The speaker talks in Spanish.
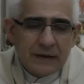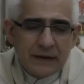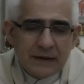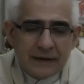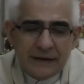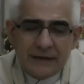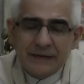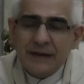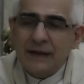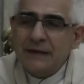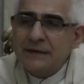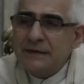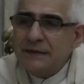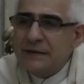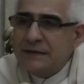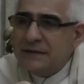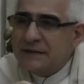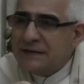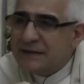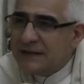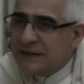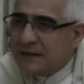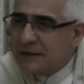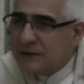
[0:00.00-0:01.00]
¿Qué tan
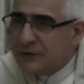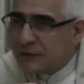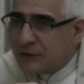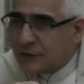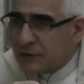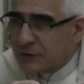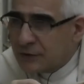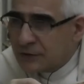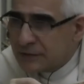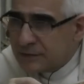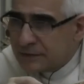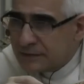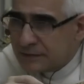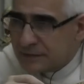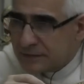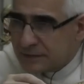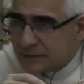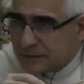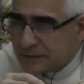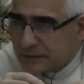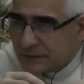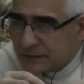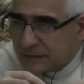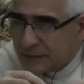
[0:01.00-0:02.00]
distinto
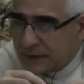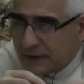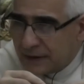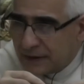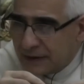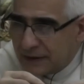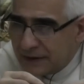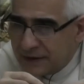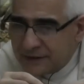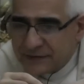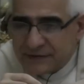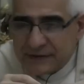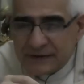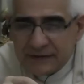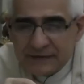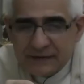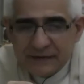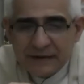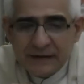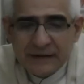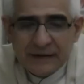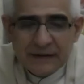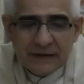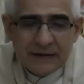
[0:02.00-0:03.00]
es
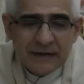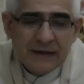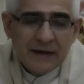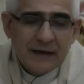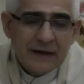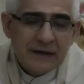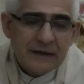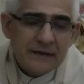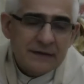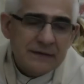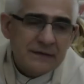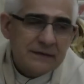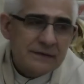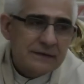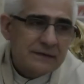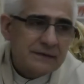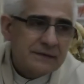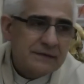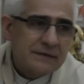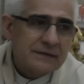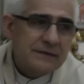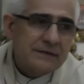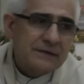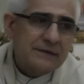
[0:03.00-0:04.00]
este día
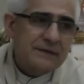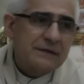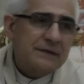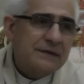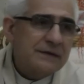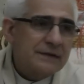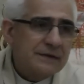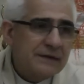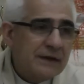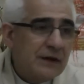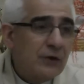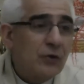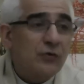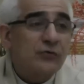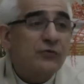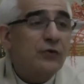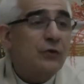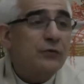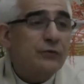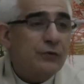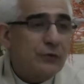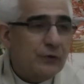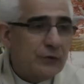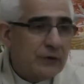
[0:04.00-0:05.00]
de los
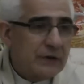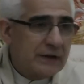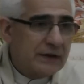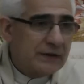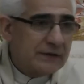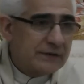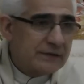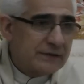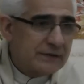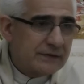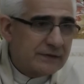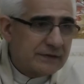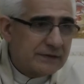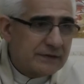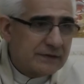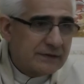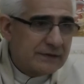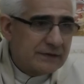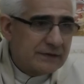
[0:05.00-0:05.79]
otros días?